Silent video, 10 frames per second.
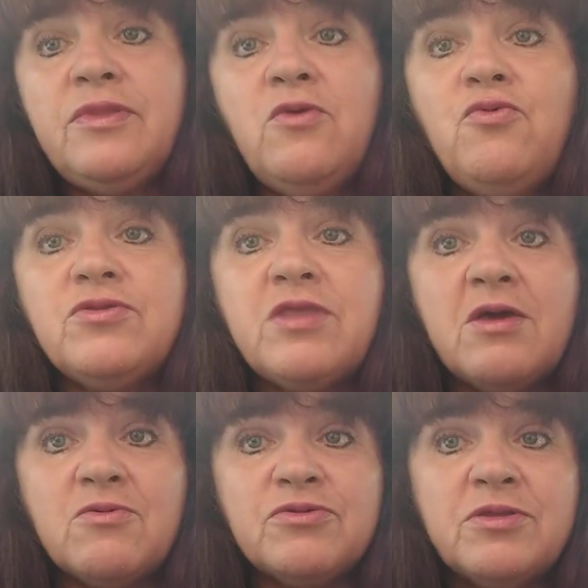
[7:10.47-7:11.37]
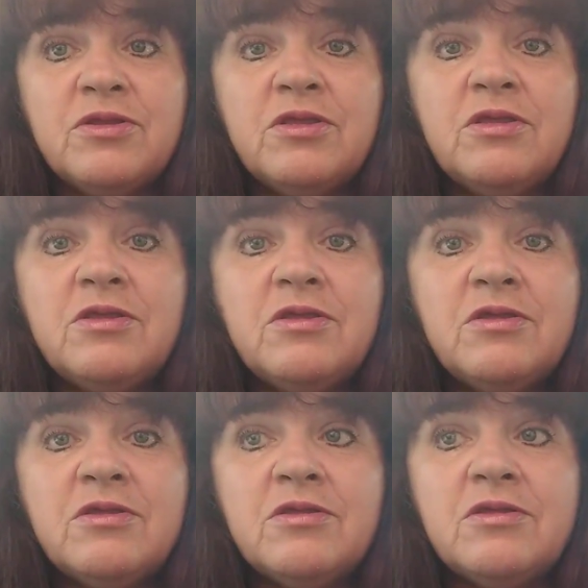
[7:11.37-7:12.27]
Вот так вот.
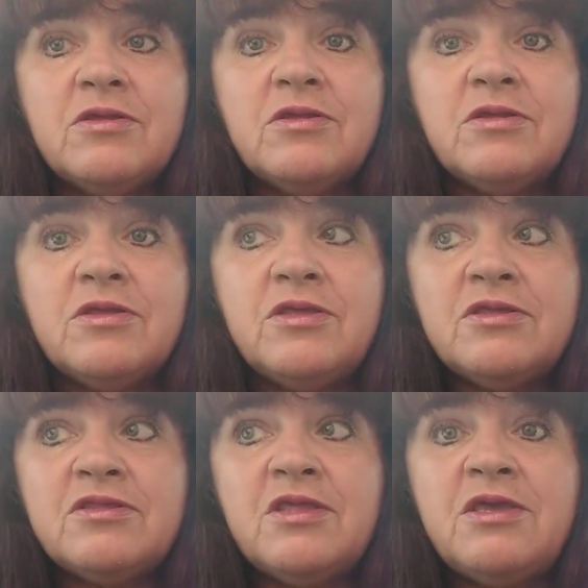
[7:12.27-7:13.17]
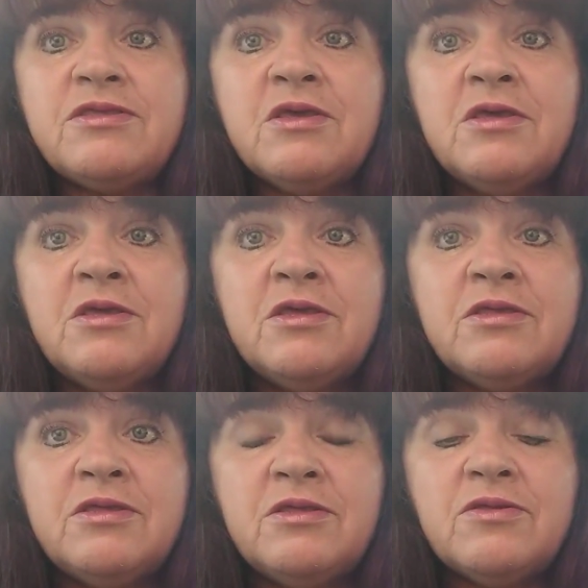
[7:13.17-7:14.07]
И знаете,
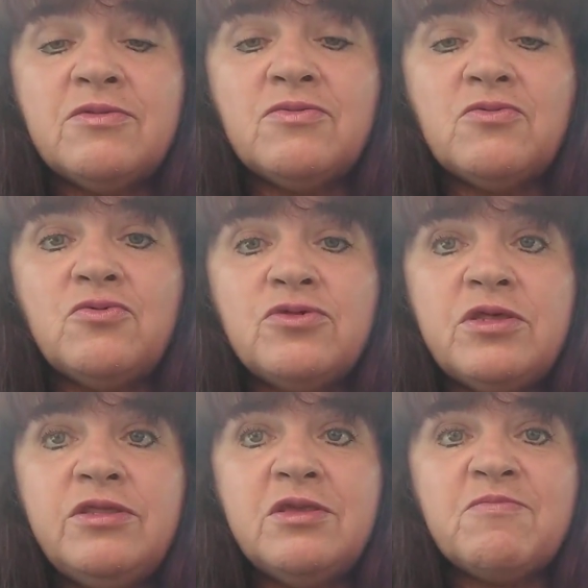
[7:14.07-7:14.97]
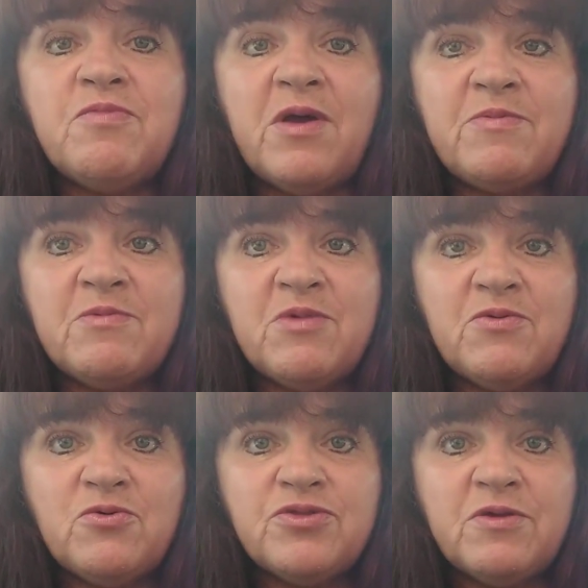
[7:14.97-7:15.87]
уже нет папы
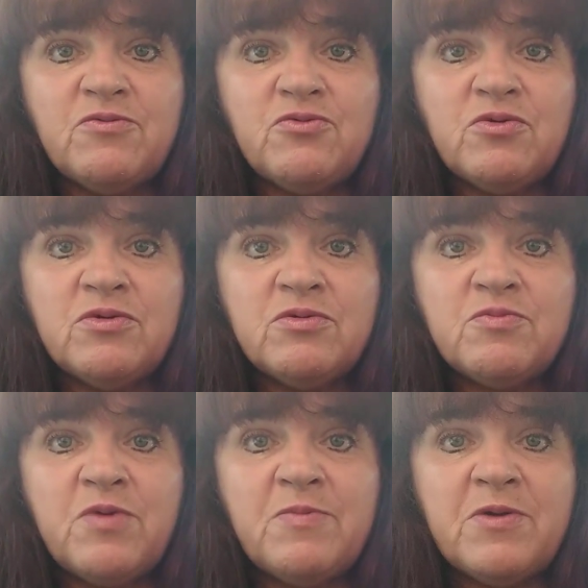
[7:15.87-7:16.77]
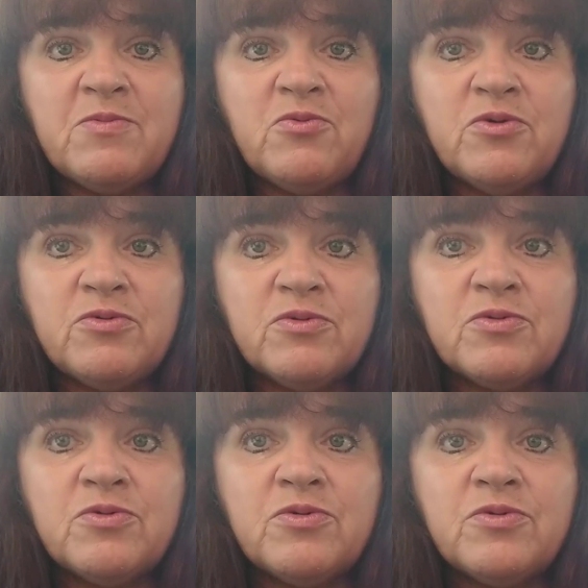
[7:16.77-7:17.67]
моего давно. Папа мой
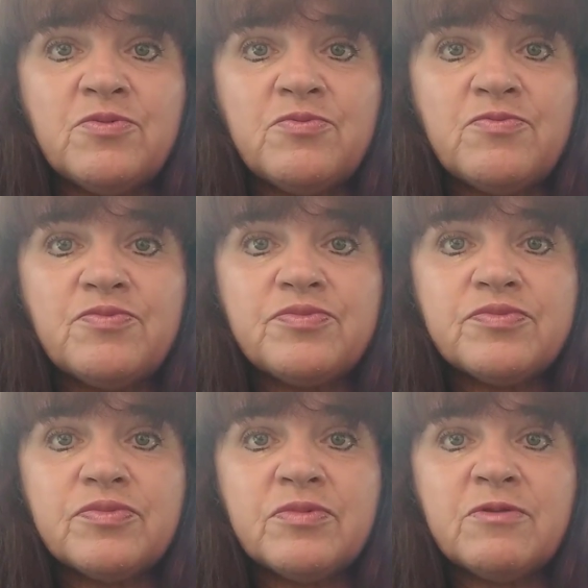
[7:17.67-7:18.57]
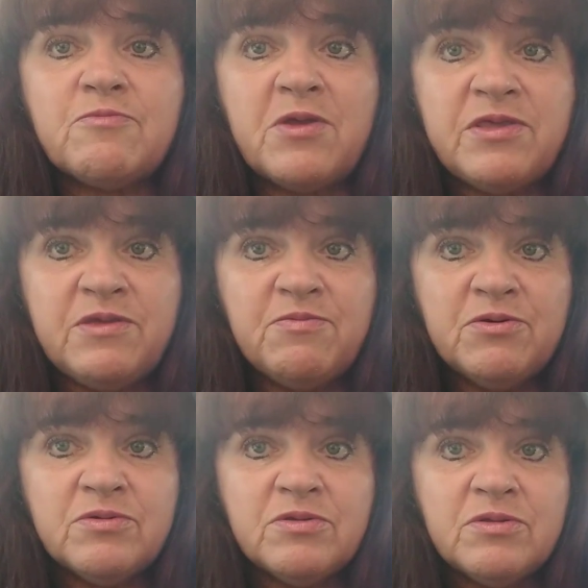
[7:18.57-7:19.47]
погиб.
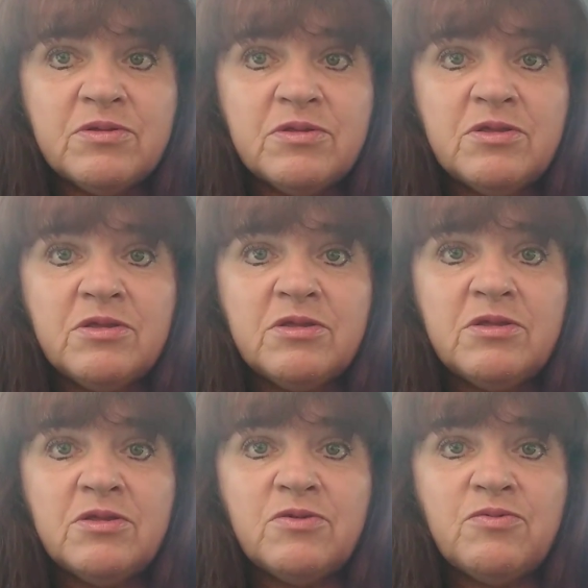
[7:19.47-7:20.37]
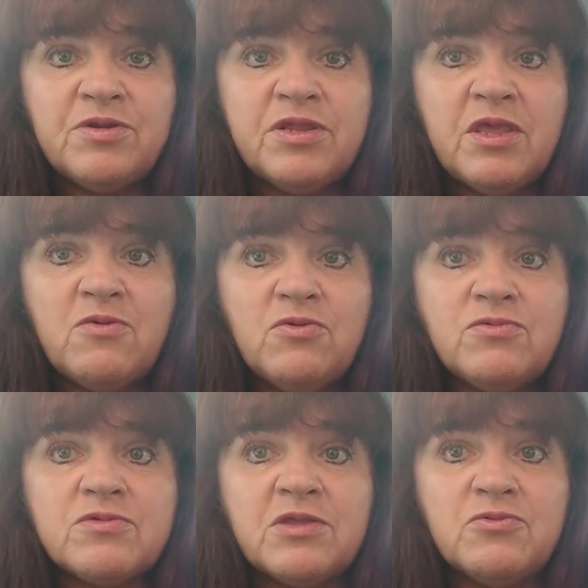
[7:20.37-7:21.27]
Вернее, он
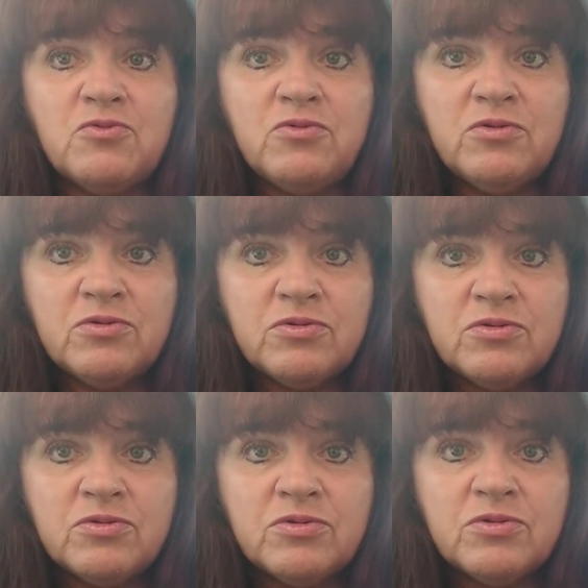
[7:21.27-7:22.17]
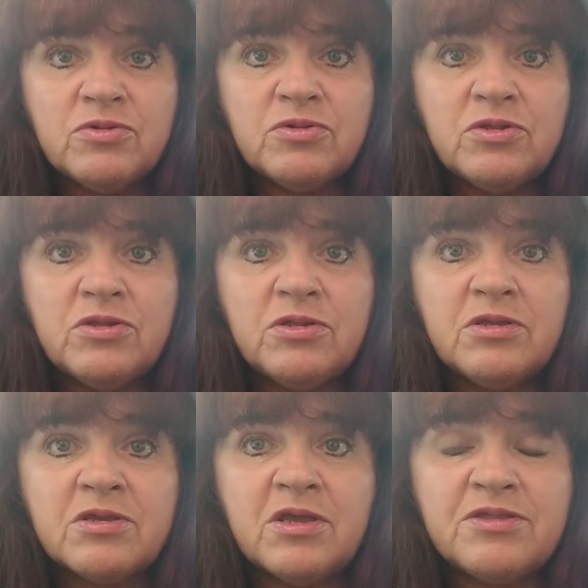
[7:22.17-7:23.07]
утонул,
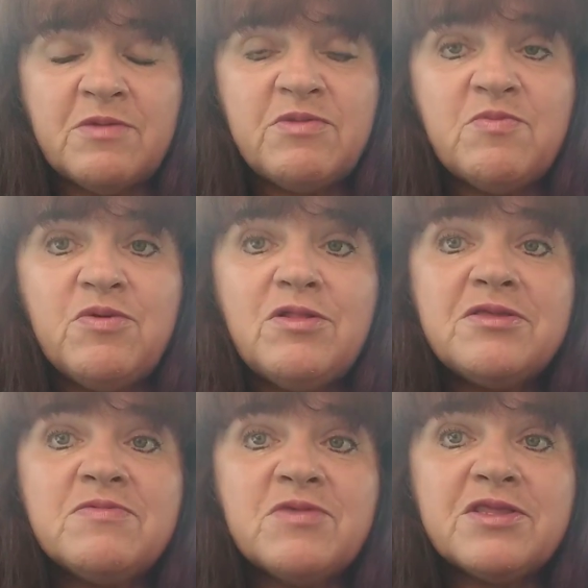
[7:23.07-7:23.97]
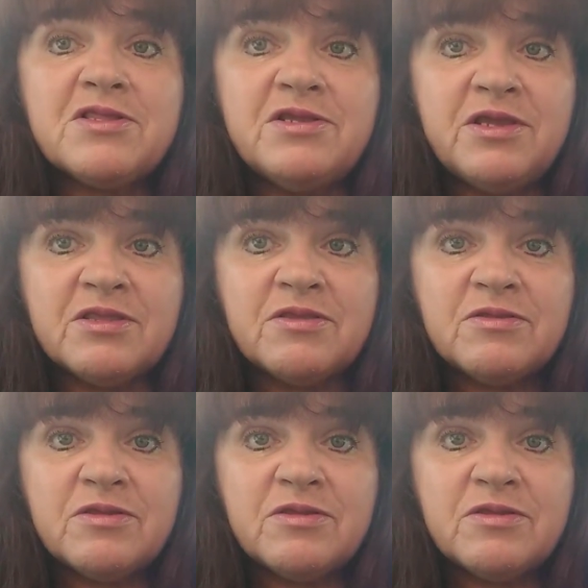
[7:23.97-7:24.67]
когда мне было 17 лет.